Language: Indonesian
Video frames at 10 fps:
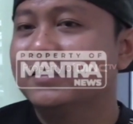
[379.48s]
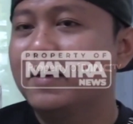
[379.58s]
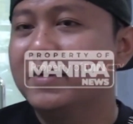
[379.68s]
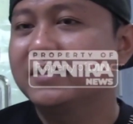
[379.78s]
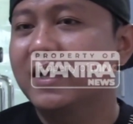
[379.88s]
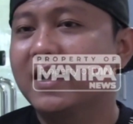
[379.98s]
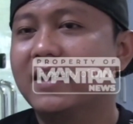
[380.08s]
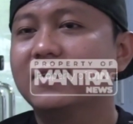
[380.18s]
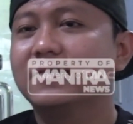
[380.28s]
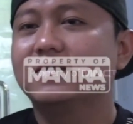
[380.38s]
Sampai
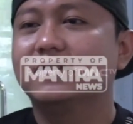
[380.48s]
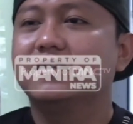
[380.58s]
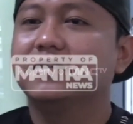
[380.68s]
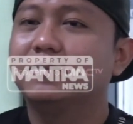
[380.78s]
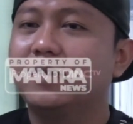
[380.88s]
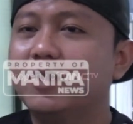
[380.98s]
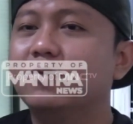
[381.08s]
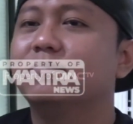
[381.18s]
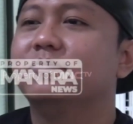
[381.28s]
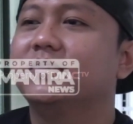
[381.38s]
sekarang
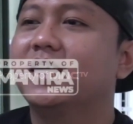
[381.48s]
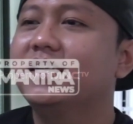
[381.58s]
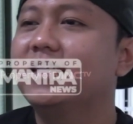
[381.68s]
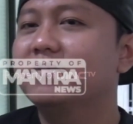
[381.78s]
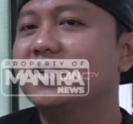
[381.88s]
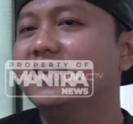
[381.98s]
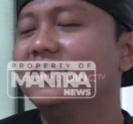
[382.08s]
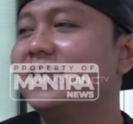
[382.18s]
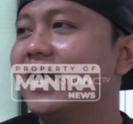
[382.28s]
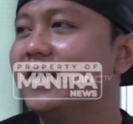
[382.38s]
belum. Yang ngidam
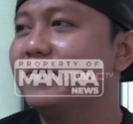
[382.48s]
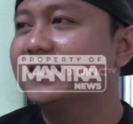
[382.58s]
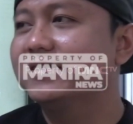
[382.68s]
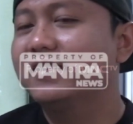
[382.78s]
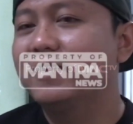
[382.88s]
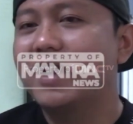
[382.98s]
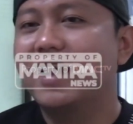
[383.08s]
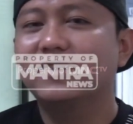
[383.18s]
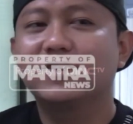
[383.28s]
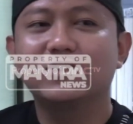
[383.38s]
kelihatannya saya, Yang
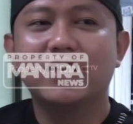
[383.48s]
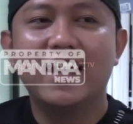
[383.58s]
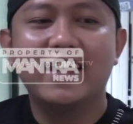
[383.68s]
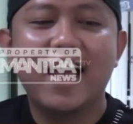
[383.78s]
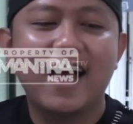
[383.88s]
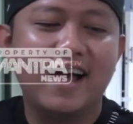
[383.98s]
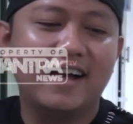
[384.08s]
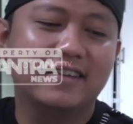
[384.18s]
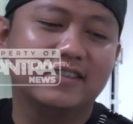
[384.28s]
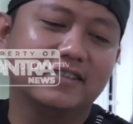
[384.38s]
makan terus saya.
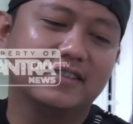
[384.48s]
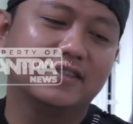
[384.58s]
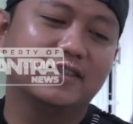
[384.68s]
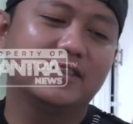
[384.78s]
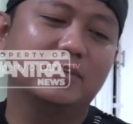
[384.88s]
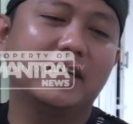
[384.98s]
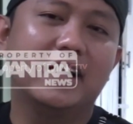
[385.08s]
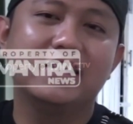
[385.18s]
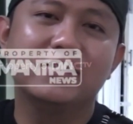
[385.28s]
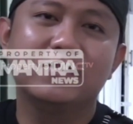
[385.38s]

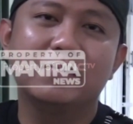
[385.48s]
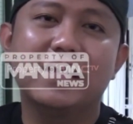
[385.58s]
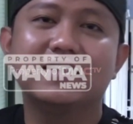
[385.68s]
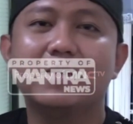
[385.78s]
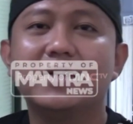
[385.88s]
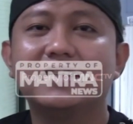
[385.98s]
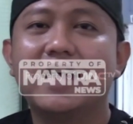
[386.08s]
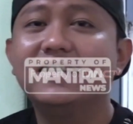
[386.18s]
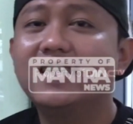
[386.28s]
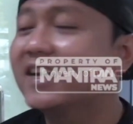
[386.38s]
Sebenarnya juga biasa-biasa aja